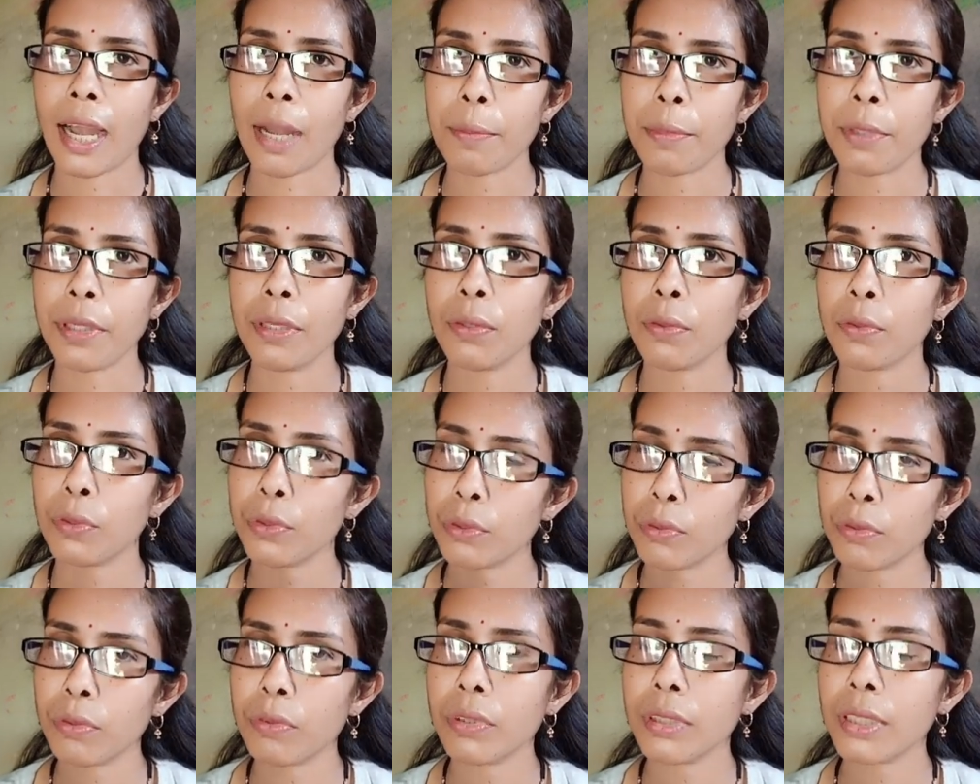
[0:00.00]
আমি
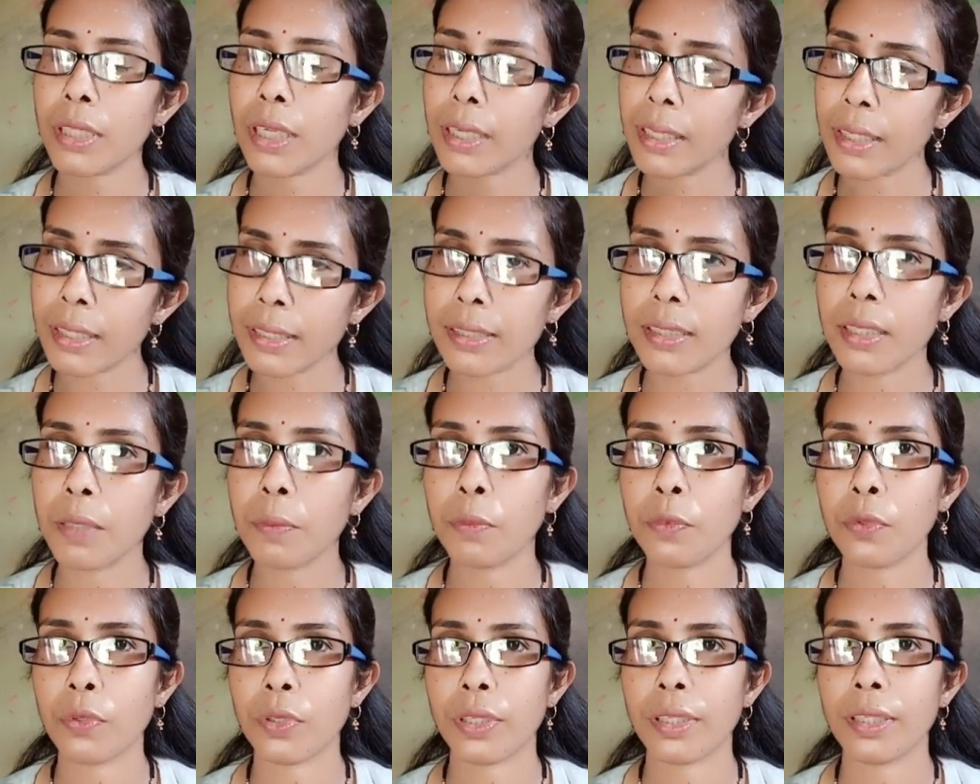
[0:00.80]
ওইটুকু জায়গায়
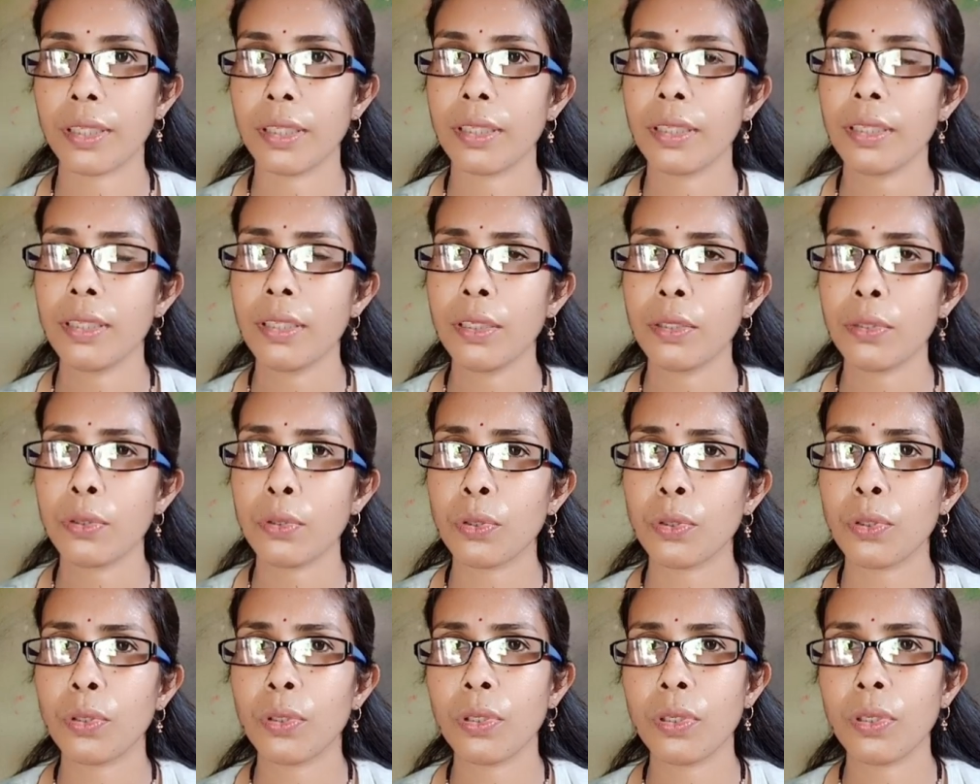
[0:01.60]
স্কিপ করে দিই
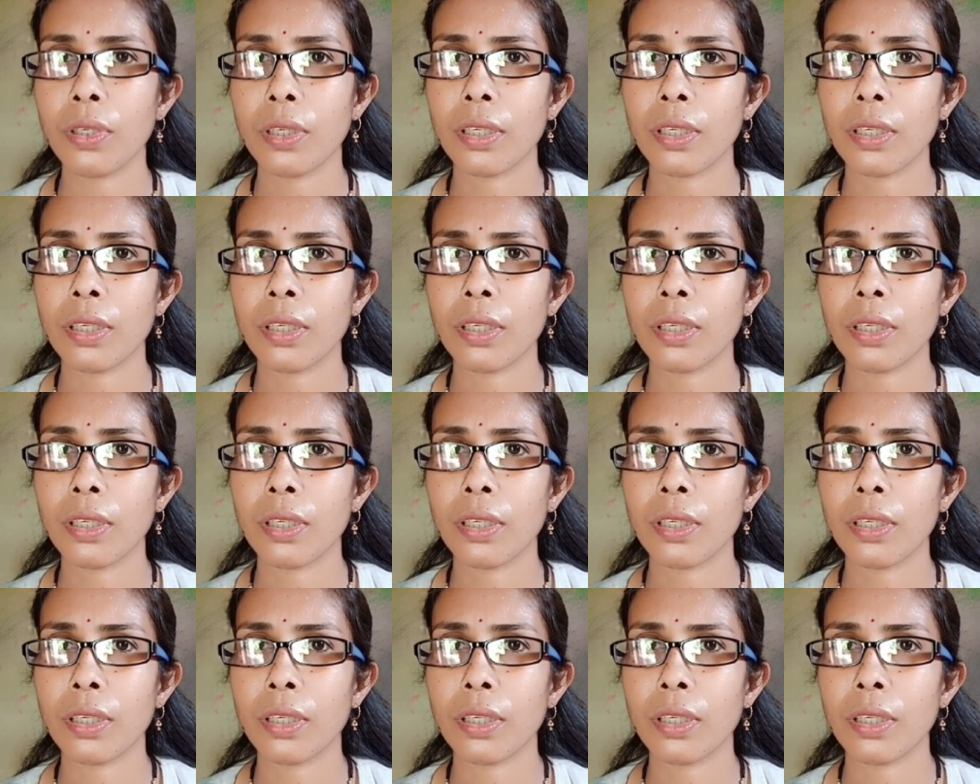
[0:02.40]
তো